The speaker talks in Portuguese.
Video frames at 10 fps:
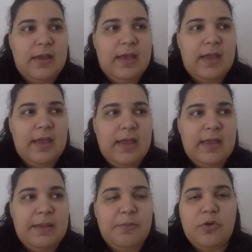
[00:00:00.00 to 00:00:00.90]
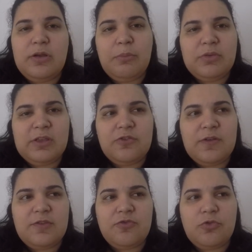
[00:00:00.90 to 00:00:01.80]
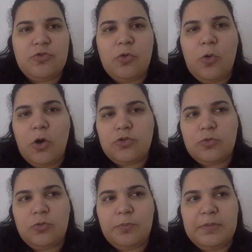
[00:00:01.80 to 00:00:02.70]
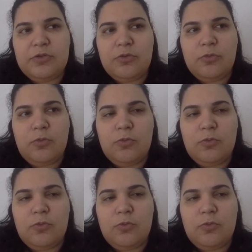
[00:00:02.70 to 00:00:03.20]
É, e mu muitas vezes quando eu coto com pessoa,